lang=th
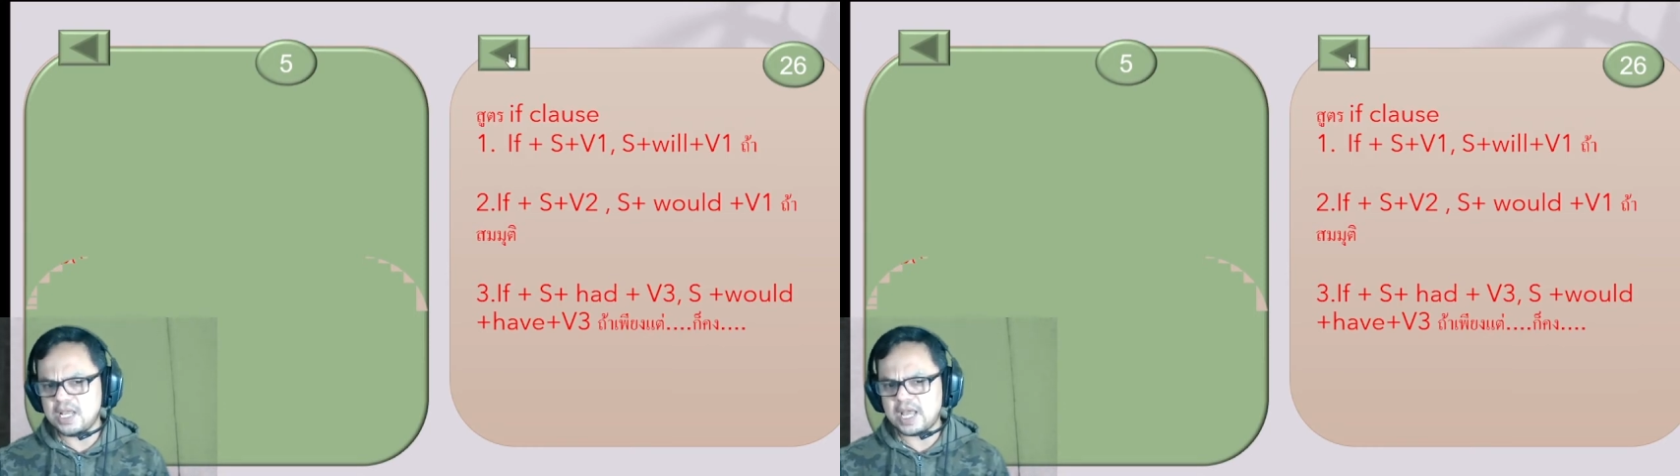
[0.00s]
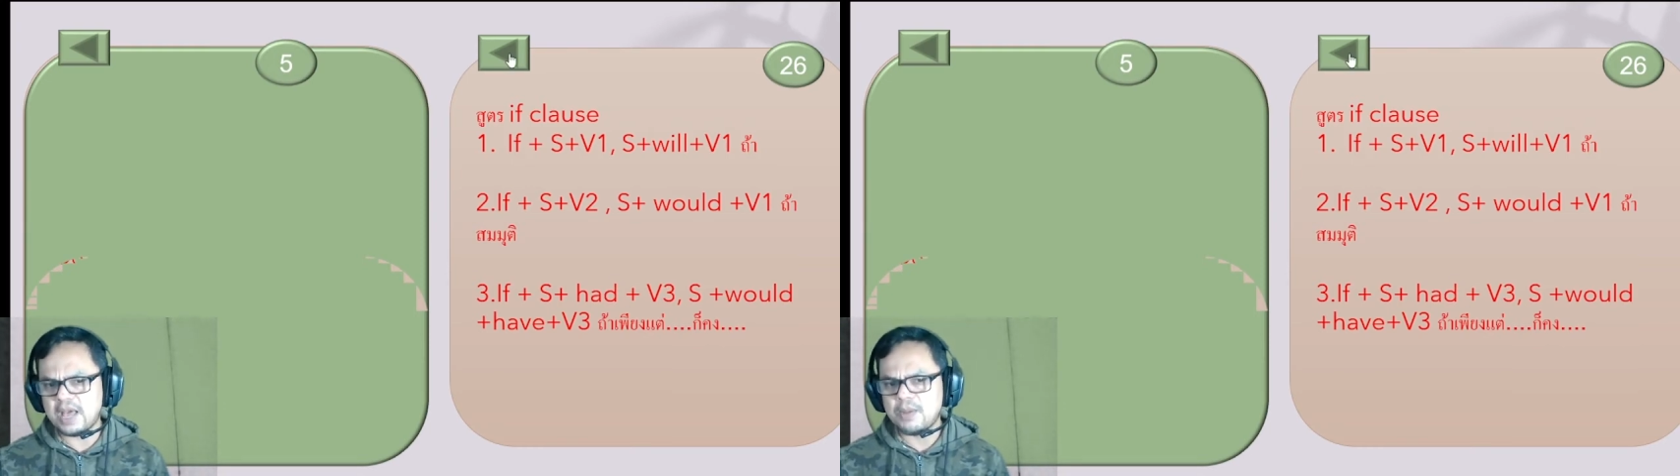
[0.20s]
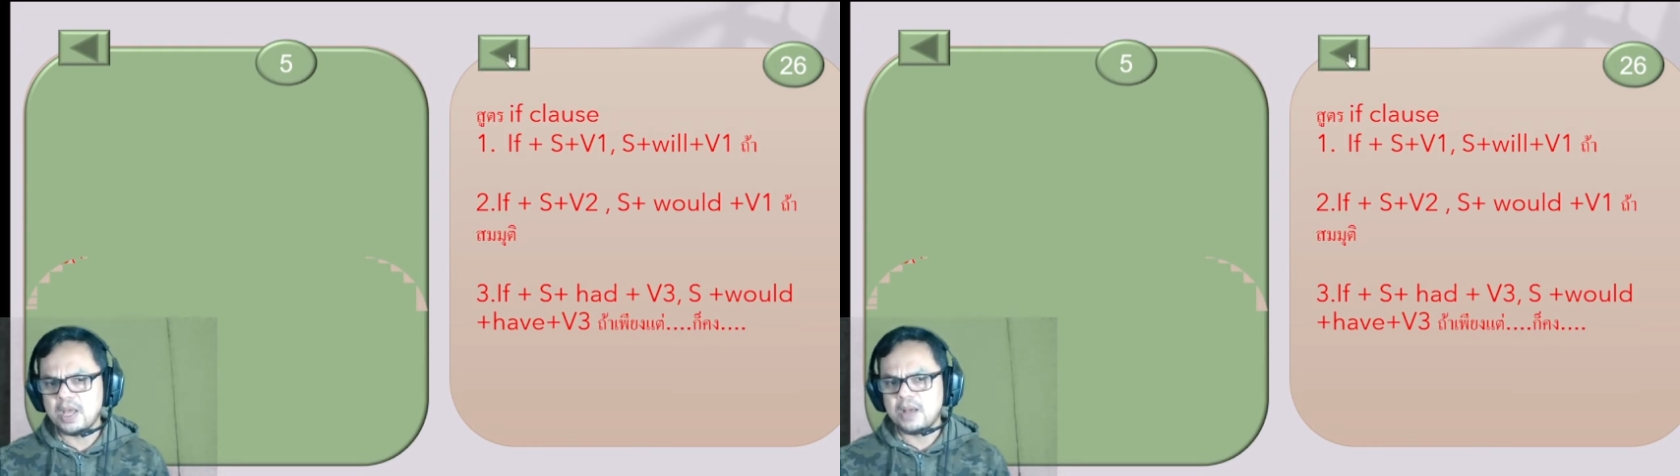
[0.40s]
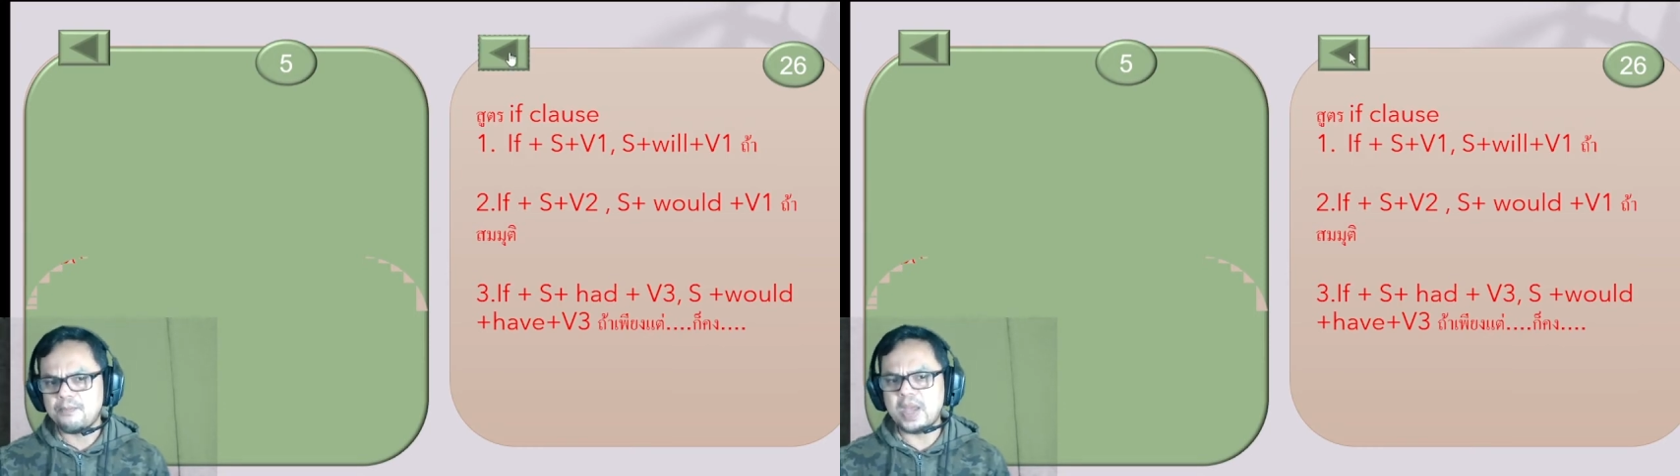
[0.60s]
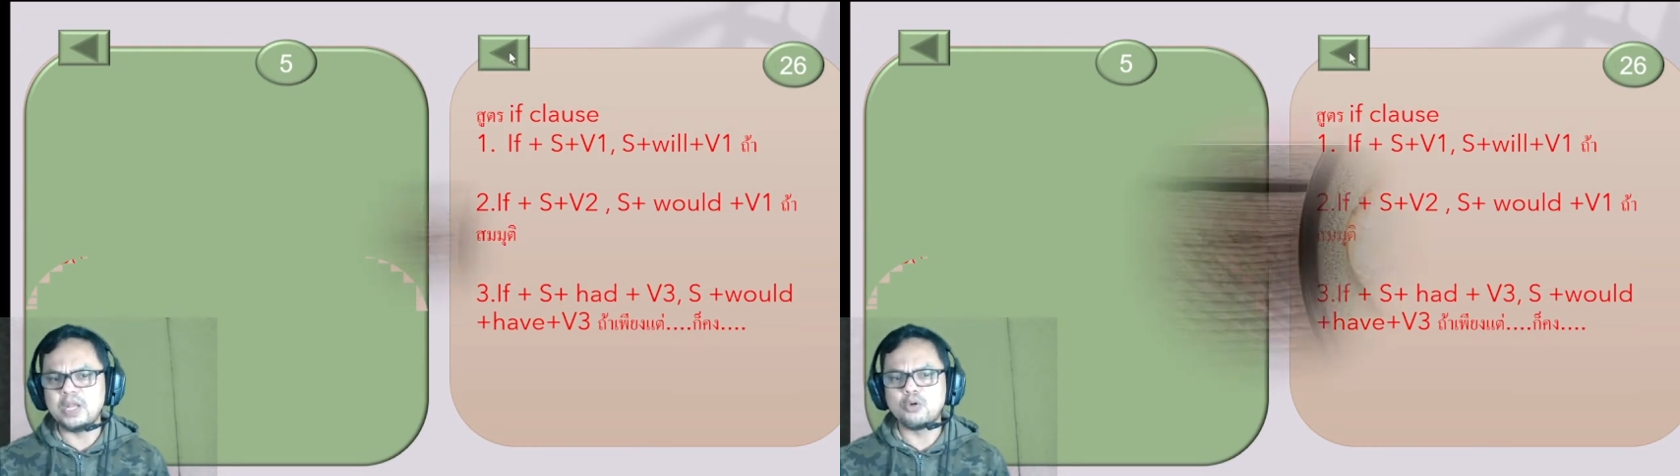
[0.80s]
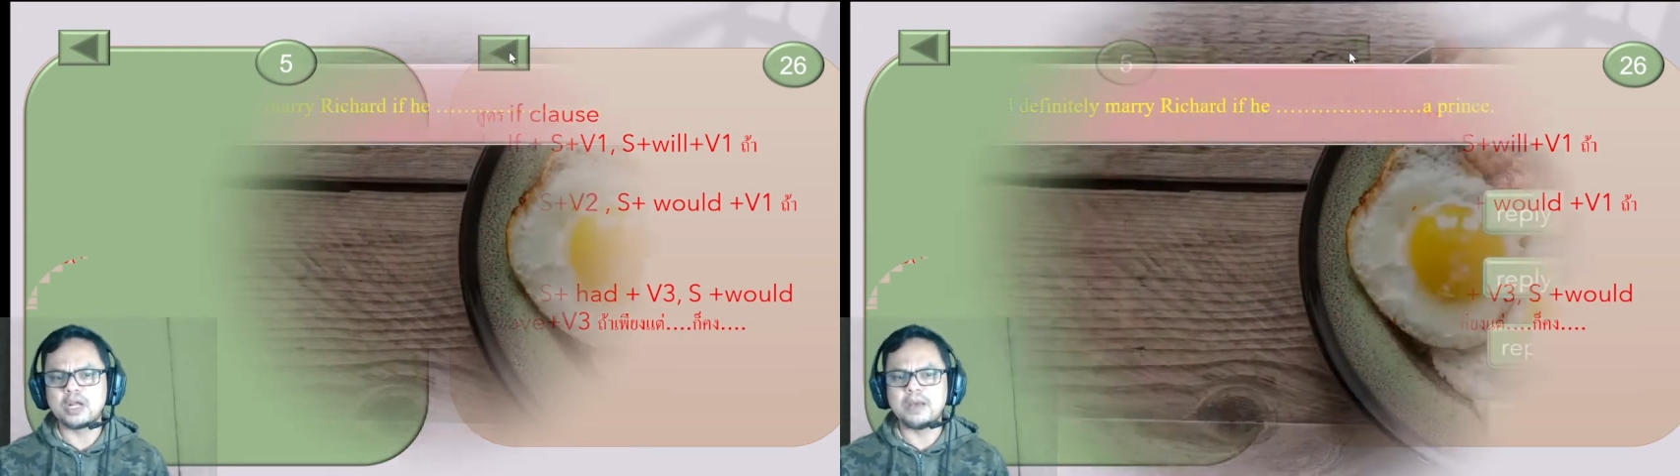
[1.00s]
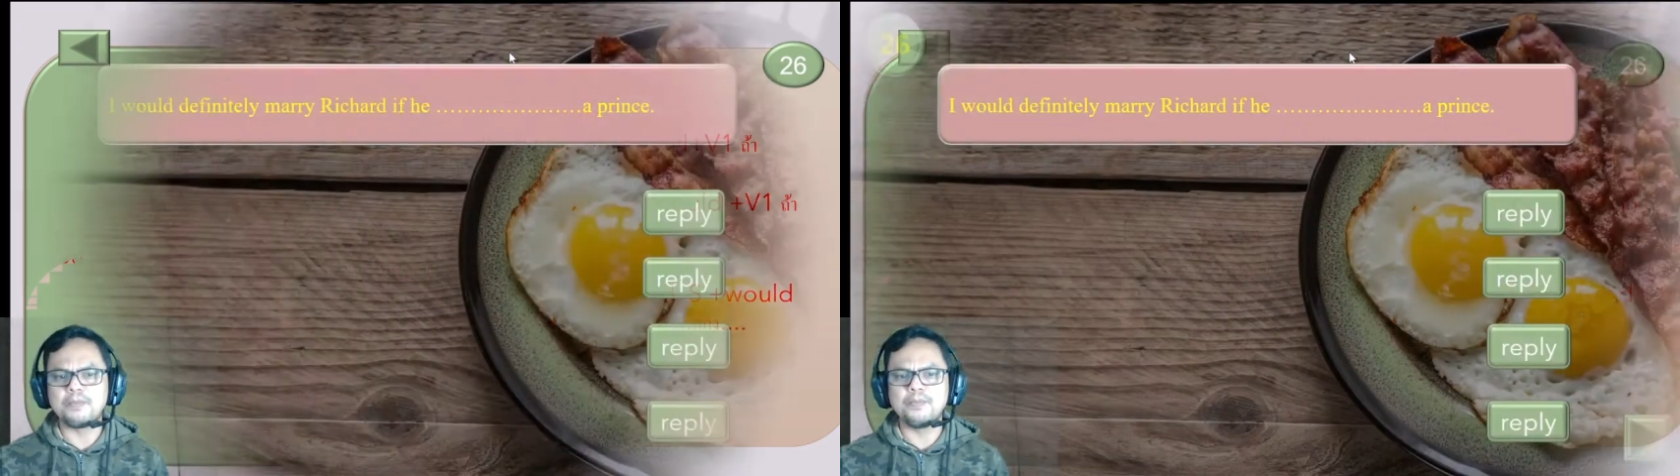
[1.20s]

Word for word: นะครับ ไปดูกันครับ